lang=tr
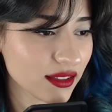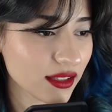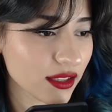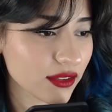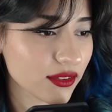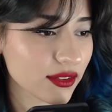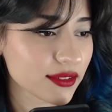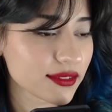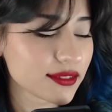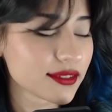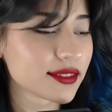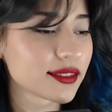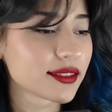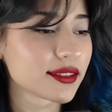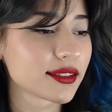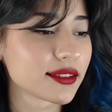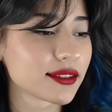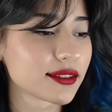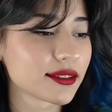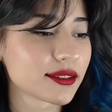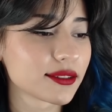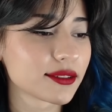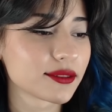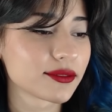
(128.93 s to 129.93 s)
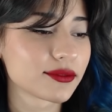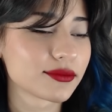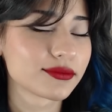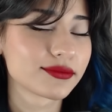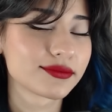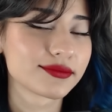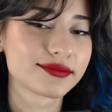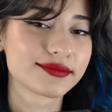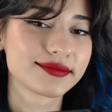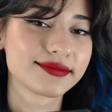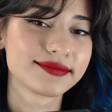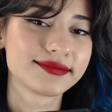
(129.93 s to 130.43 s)
evet.
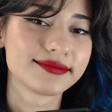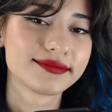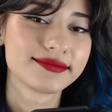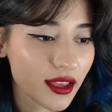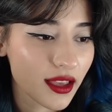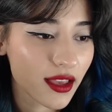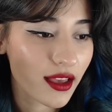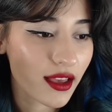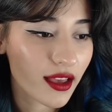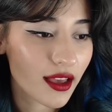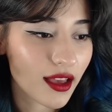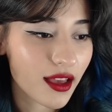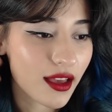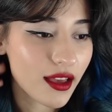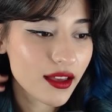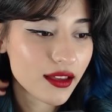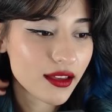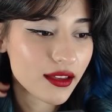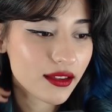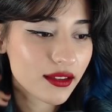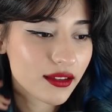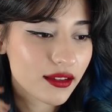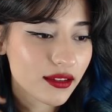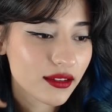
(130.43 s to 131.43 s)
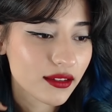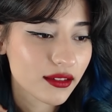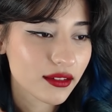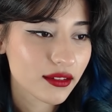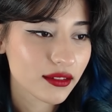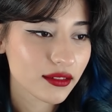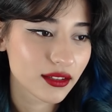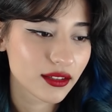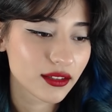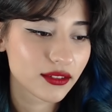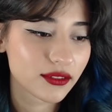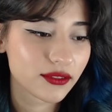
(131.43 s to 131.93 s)
Aa,
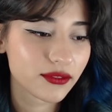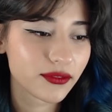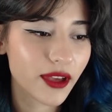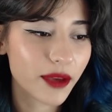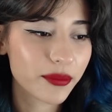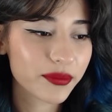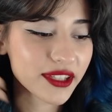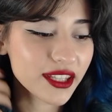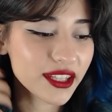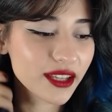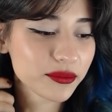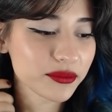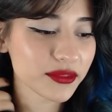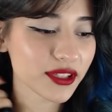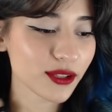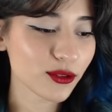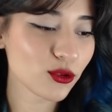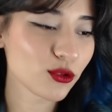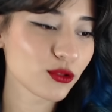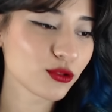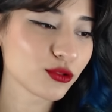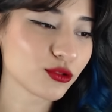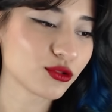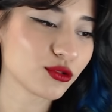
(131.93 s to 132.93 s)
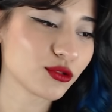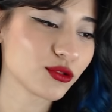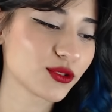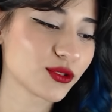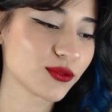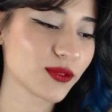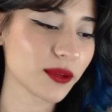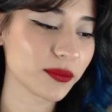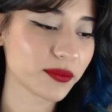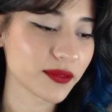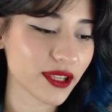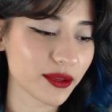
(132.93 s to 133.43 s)
webcam'den konuşuruz
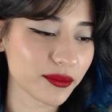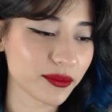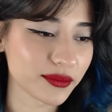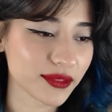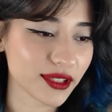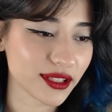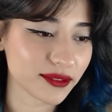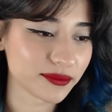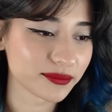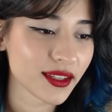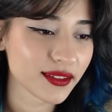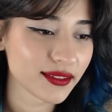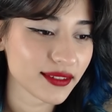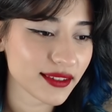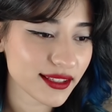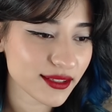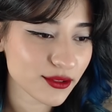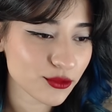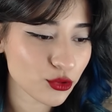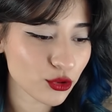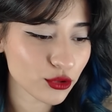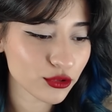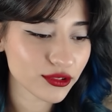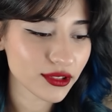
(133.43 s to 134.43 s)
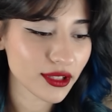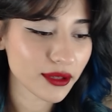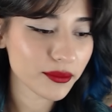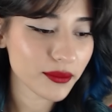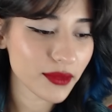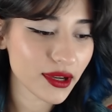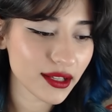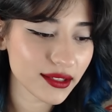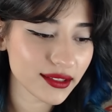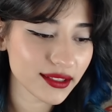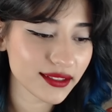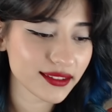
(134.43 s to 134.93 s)
webcam'den. Discord'dan
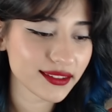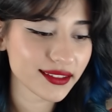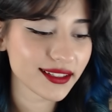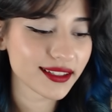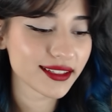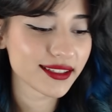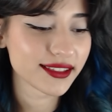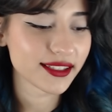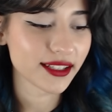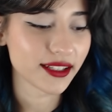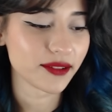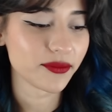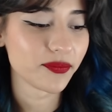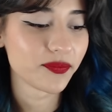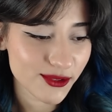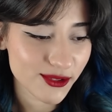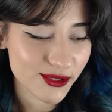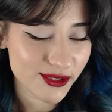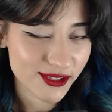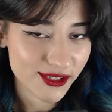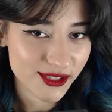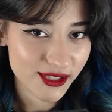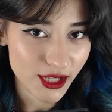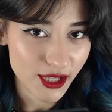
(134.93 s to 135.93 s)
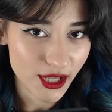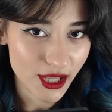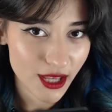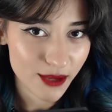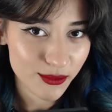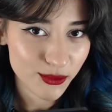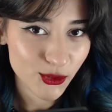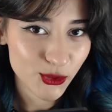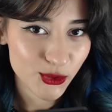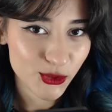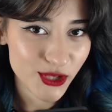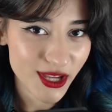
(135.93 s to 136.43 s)
bağlandık kıza.
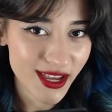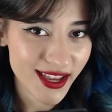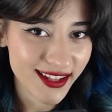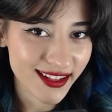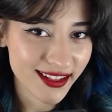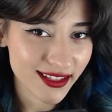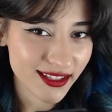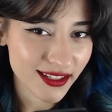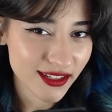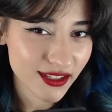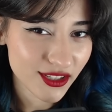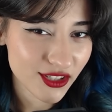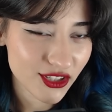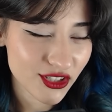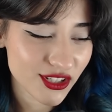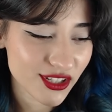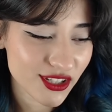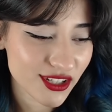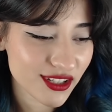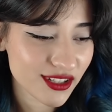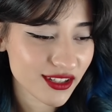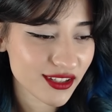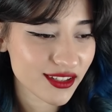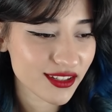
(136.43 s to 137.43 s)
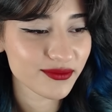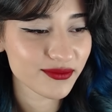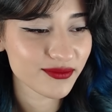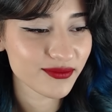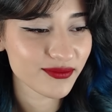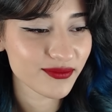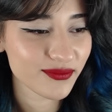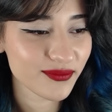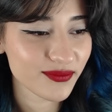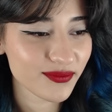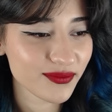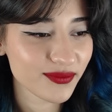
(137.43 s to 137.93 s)
Selam güzellik.
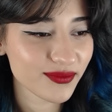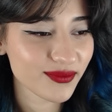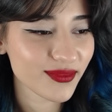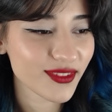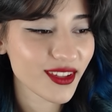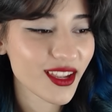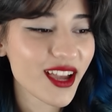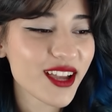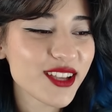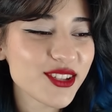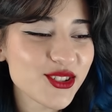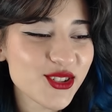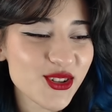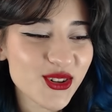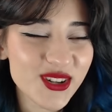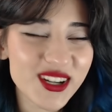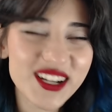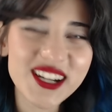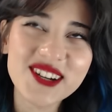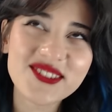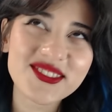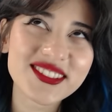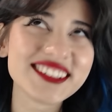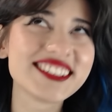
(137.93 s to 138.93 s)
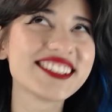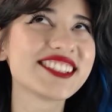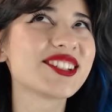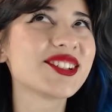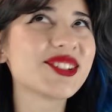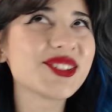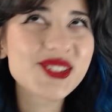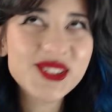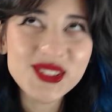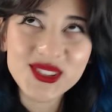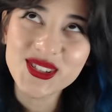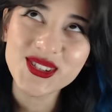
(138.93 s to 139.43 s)
Ay çok havalı
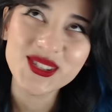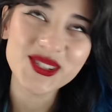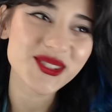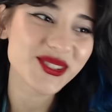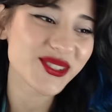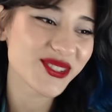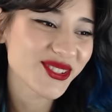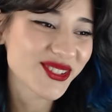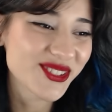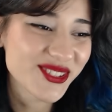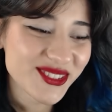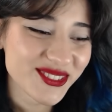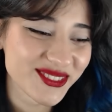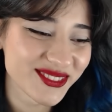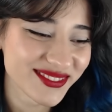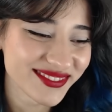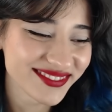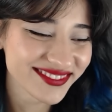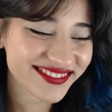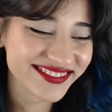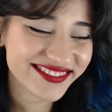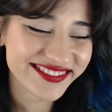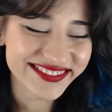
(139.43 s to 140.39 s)
gözüküyorsun.